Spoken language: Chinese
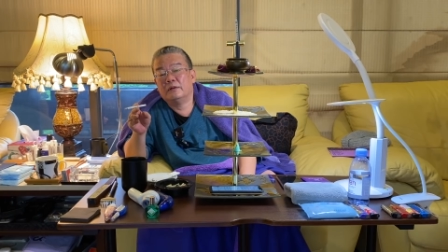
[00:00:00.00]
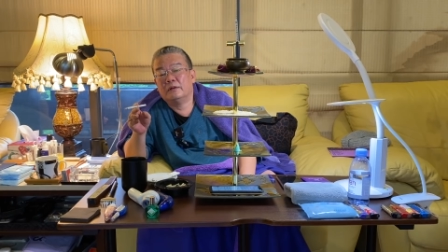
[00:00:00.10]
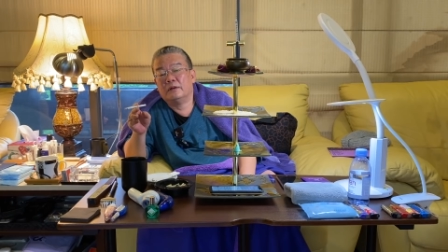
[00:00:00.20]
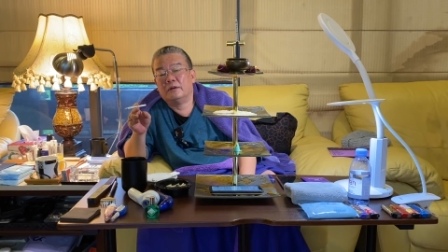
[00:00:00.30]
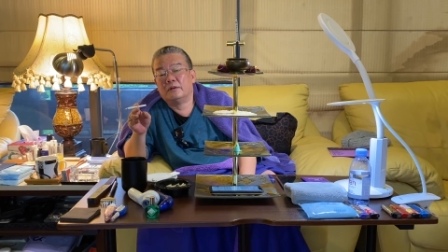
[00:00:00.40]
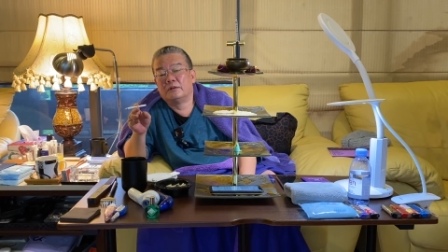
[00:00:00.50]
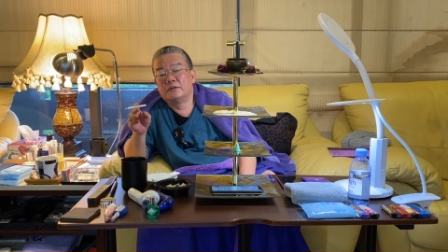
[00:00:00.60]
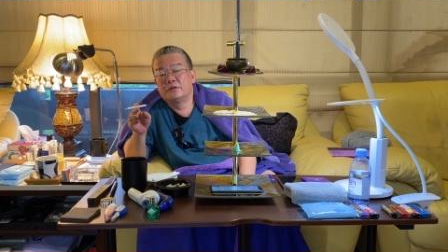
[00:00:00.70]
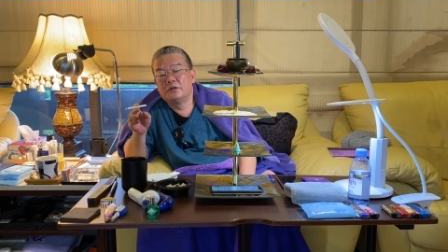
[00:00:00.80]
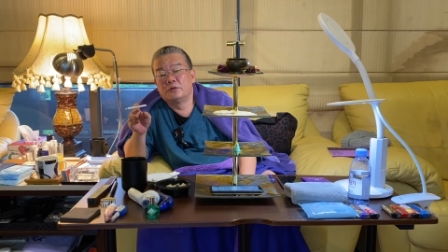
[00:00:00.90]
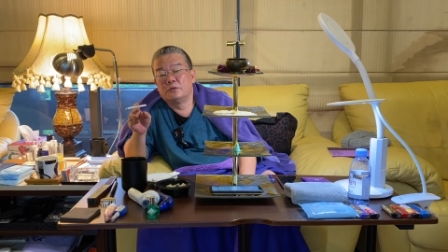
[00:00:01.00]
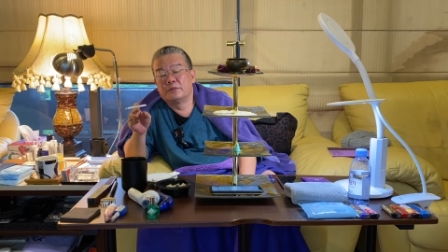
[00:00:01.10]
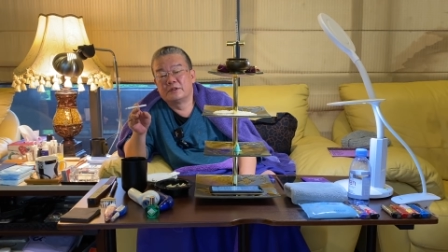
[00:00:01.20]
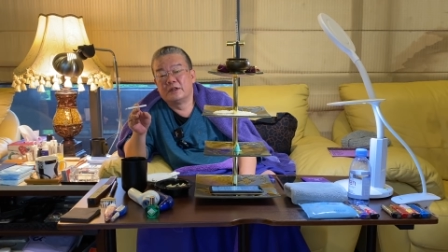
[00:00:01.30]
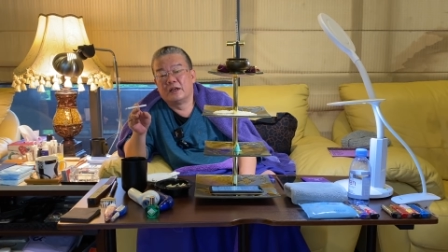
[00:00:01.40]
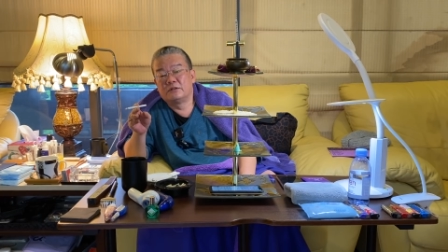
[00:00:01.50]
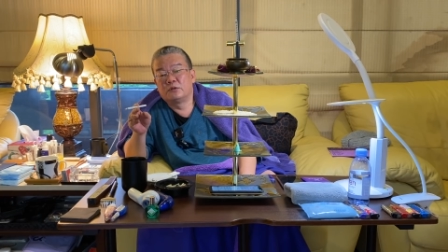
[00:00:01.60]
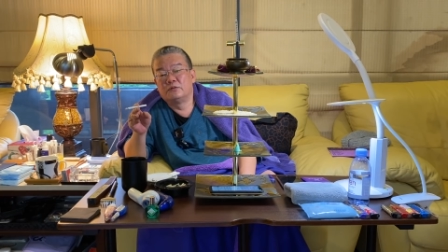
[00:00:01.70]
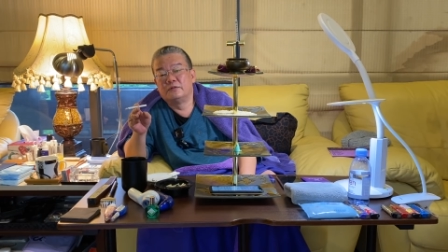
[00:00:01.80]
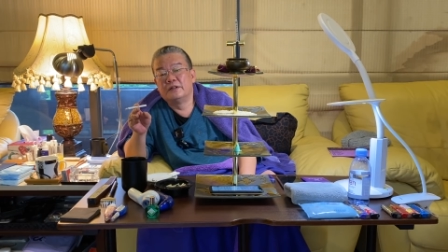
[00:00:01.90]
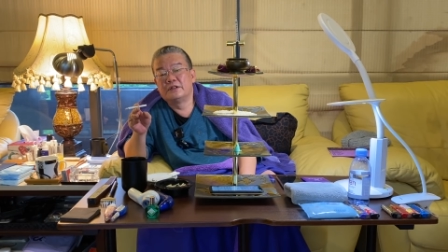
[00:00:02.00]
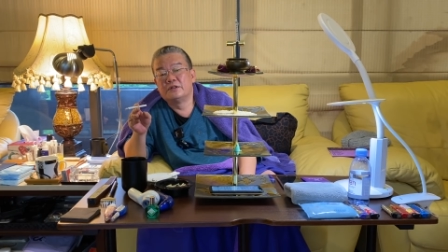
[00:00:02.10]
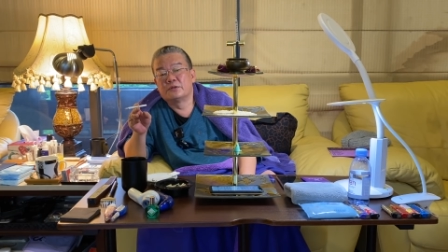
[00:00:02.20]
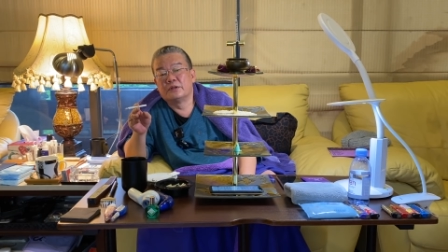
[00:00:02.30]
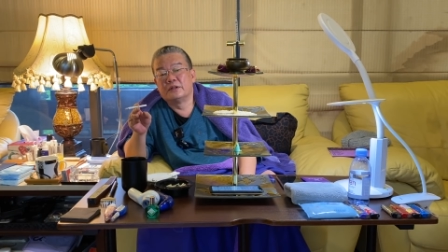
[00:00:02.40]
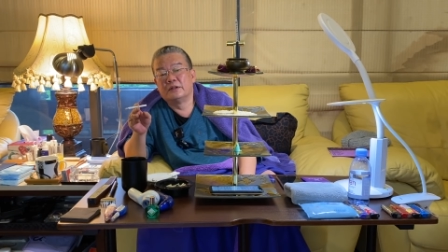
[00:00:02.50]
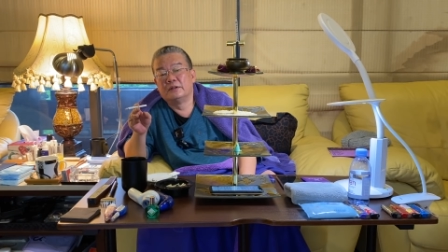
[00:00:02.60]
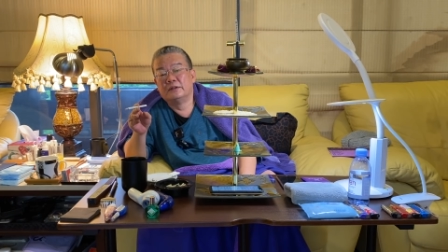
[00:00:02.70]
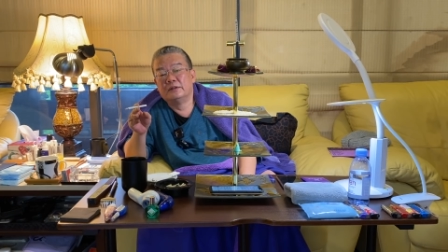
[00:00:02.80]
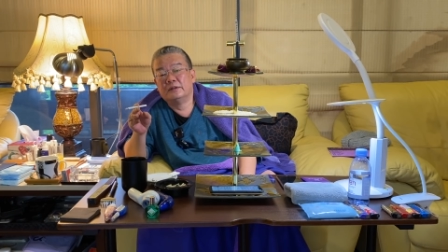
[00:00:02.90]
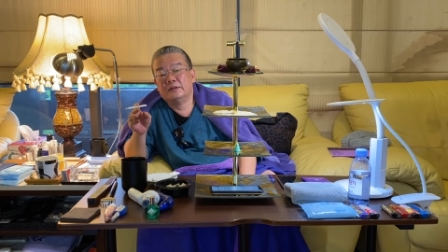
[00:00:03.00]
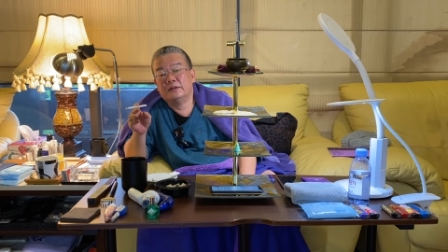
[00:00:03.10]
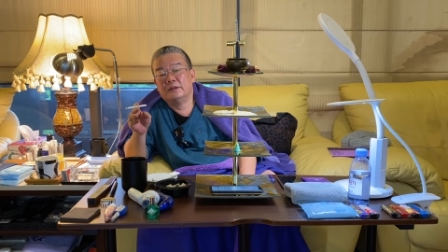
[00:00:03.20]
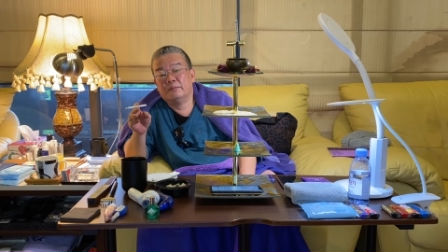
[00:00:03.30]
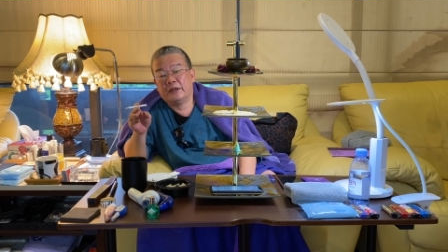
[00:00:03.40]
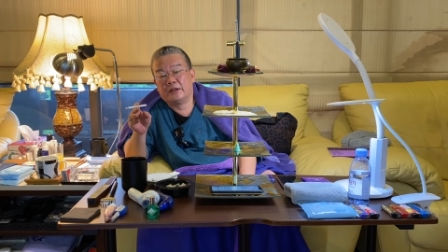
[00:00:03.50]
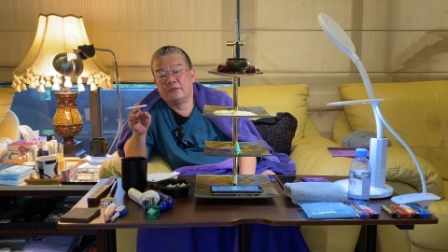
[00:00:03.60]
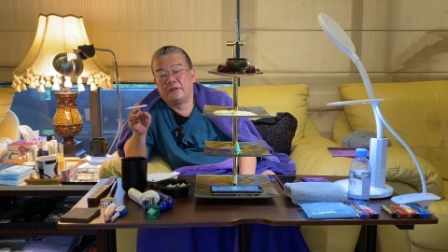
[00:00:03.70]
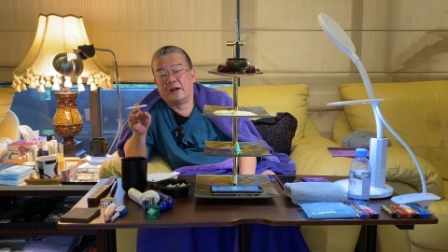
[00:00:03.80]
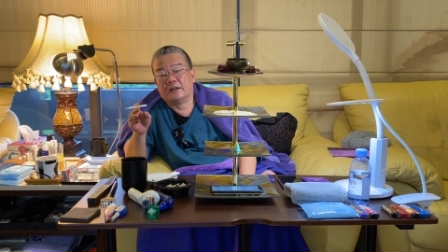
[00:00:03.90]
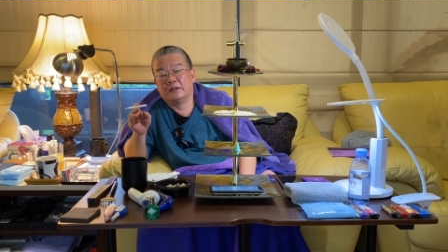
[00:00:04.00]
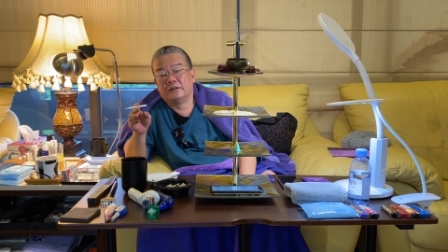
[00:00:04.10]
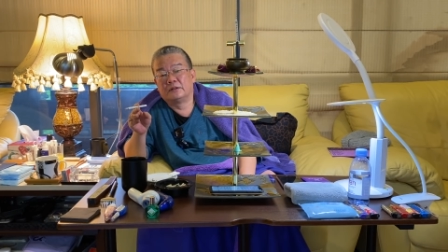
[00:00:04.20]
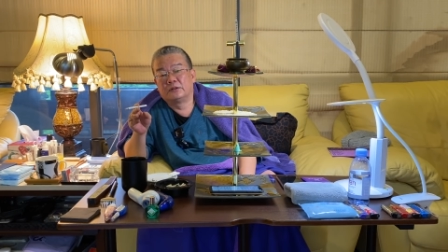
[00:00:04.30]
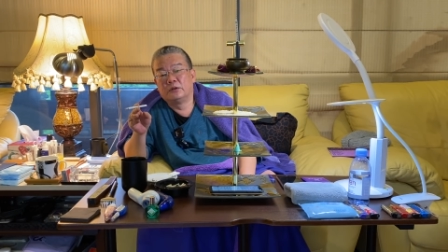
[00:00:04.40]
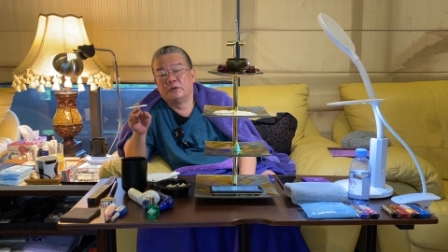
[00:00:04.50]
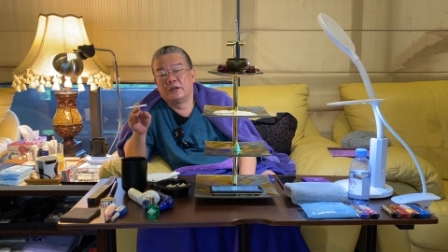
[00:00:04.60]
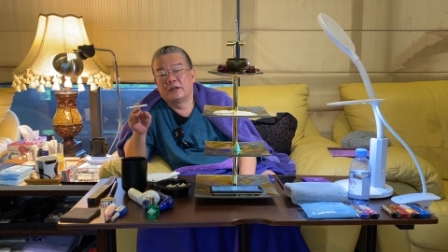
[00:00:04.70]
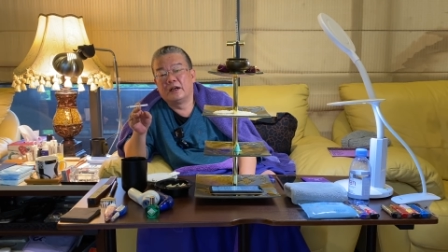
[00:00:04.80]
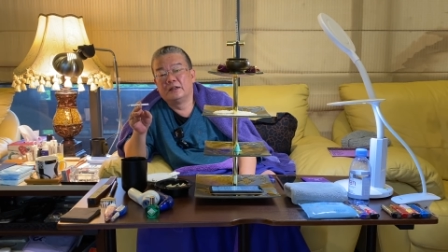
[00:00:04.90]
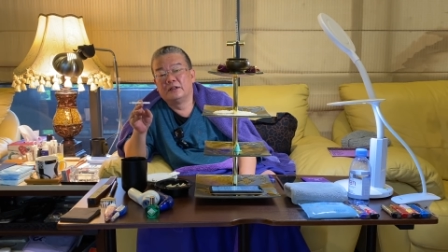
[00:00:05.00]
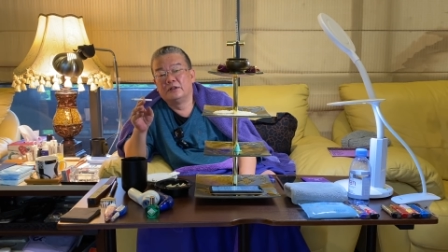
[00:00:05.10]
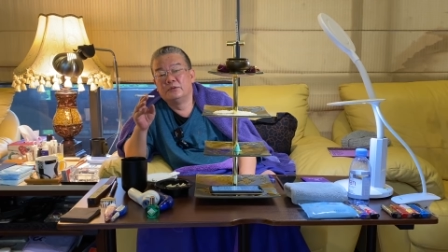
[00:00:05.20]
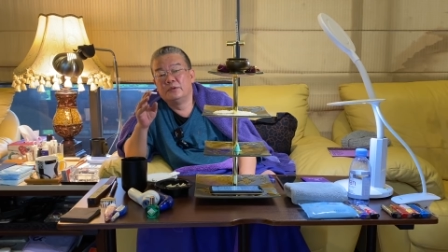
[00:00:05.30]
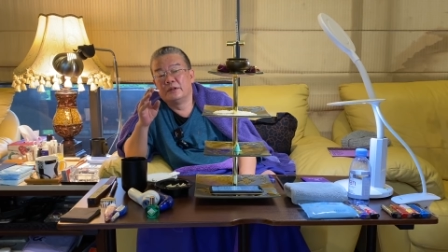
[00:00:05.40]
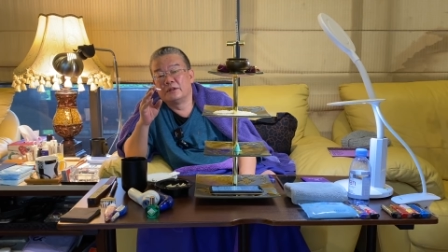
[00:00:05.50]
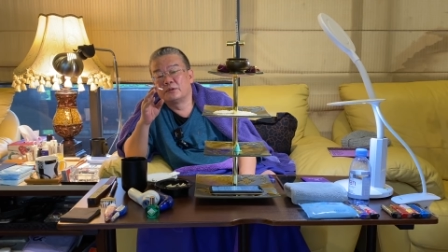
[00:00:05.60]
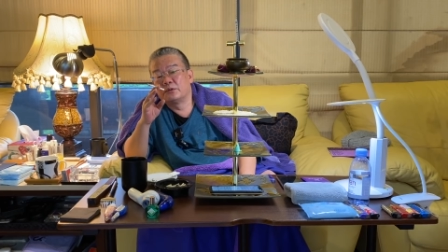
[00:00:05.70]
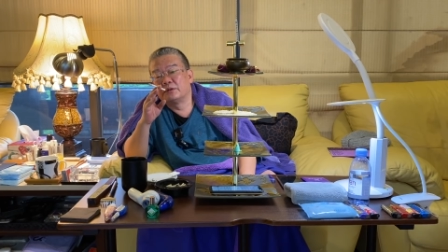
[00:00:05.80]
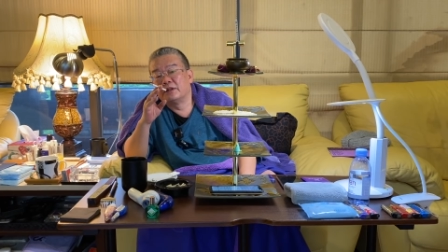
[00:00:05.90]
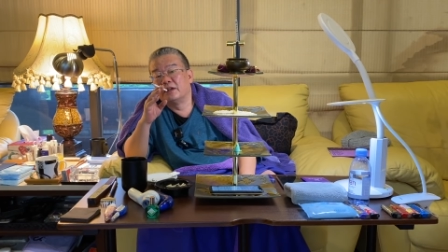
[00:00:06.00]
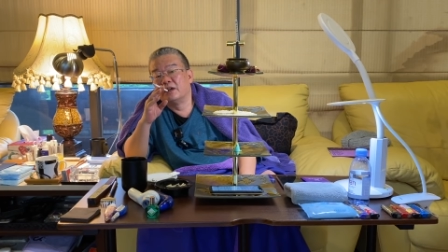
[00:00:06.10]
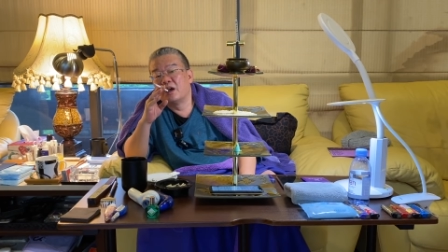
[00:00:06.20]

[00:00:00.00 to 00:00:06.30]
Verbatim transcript: 哦，净土不是拿来做福慧净水的，每一个法呢都有那开的因缘呢做的了。